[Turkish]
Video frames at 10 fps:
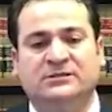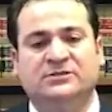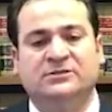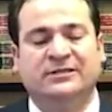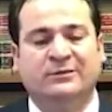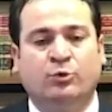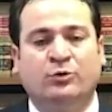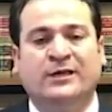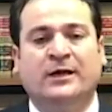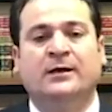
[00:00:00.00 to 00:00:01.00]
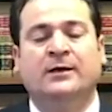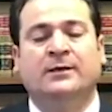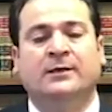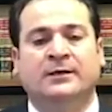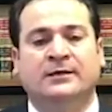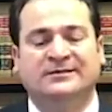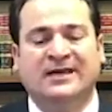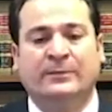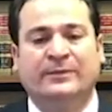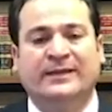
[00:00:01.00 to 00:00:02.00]
ya da işte depoyla
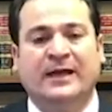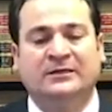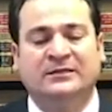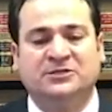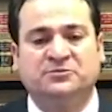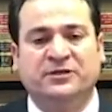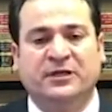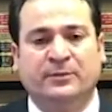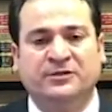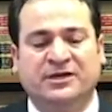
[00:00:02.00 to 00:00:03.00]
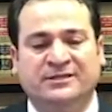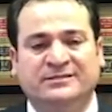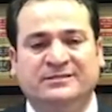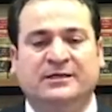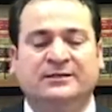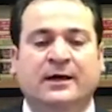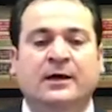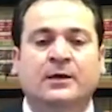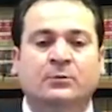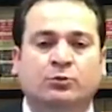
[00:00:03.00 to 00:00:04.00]
sahibiyle anlaşmayı yapacağınız
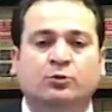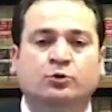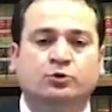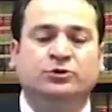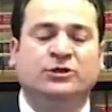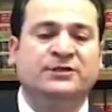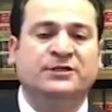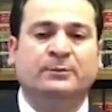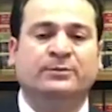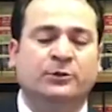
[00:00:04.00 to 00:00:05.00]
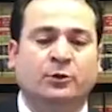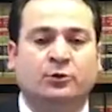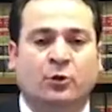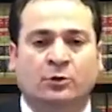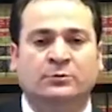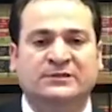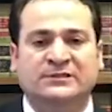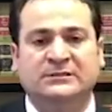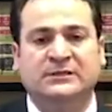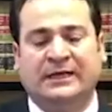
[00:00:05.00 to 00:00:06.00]
sırada bu kuruluşların yapılıyor
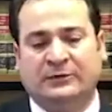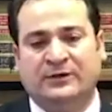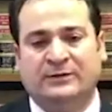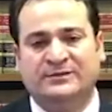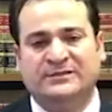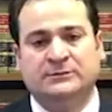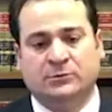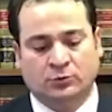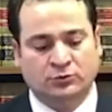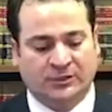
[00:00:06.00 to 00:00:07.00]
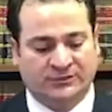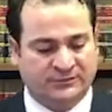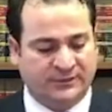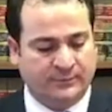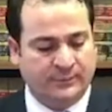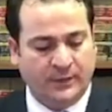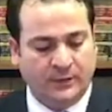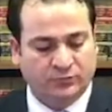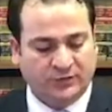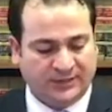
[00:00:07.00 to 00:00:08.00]
olması en önemlisi olacaktır deyip
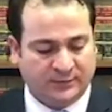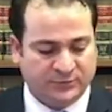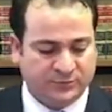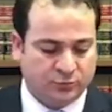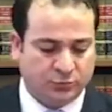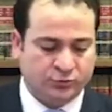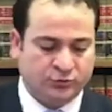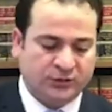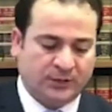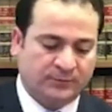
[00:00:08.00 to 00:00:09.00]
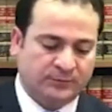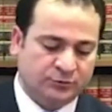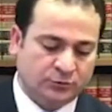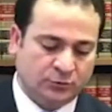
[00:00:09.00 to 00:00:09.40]
bu takipçimizin sorusunu cevaplamış